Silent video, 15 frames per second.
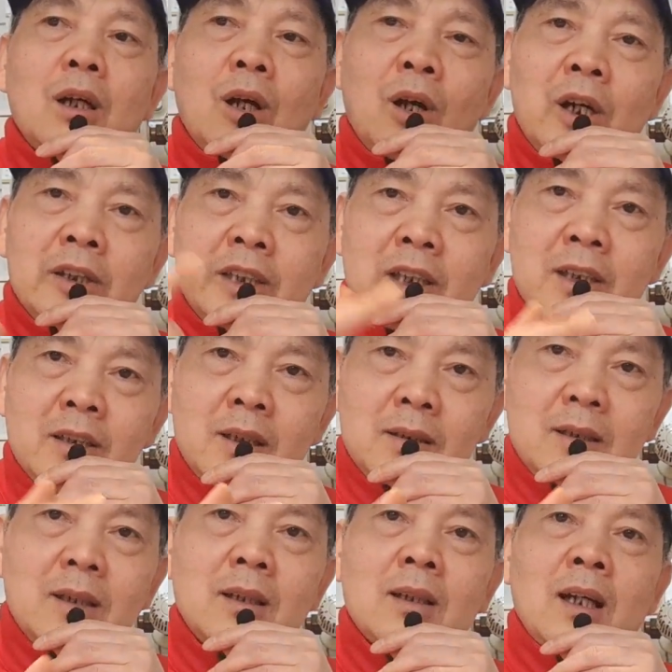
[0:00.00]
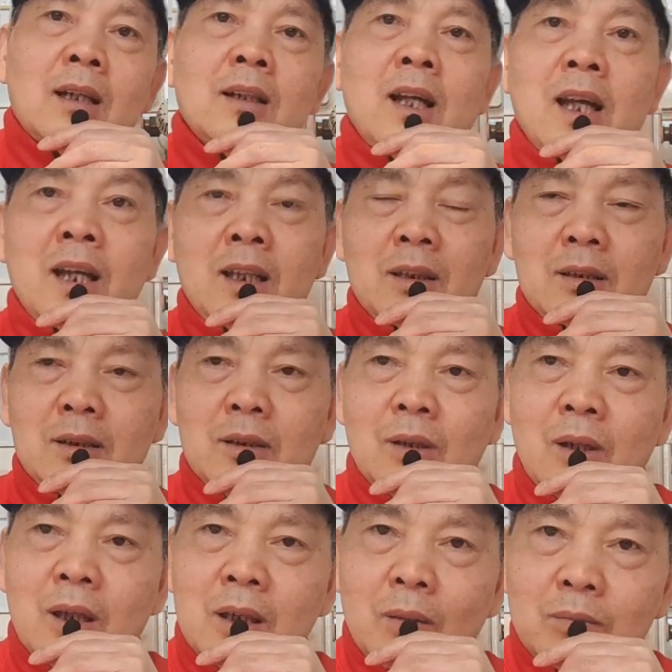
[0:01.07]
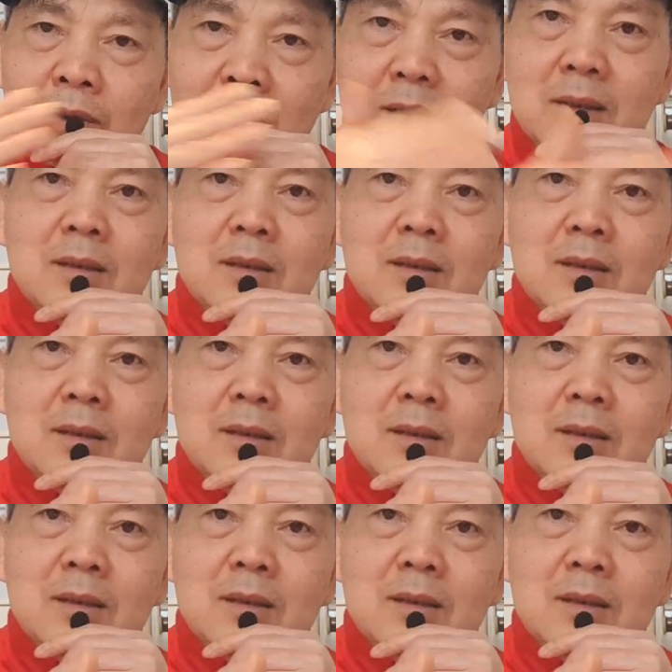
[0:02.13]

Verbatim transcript: họ chỉ trích rất là nặng nề họ không thích